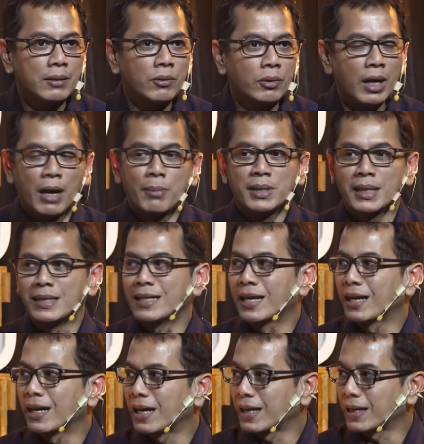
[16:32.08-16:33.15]
udah nggak bisa
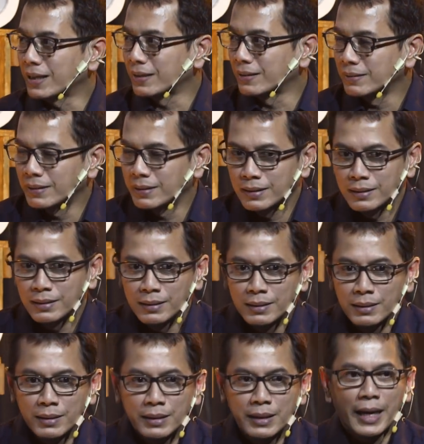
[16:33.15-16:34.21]
dijaga lagi.
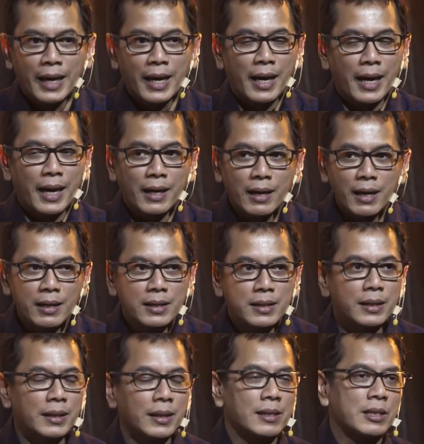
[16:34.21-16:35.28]
Di era
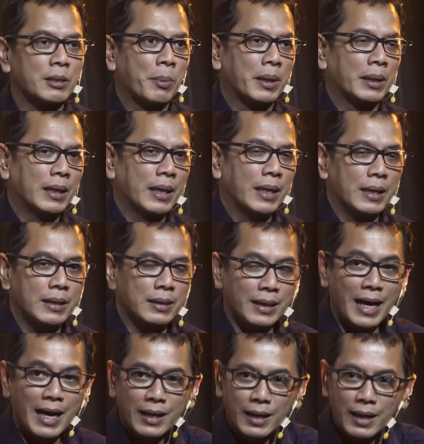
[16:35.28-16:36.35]
digital seperti ini
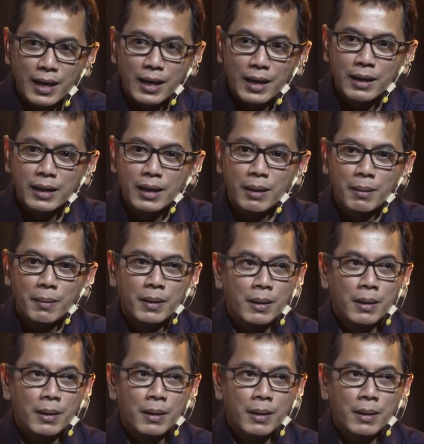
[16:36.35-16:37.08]
sekarang ya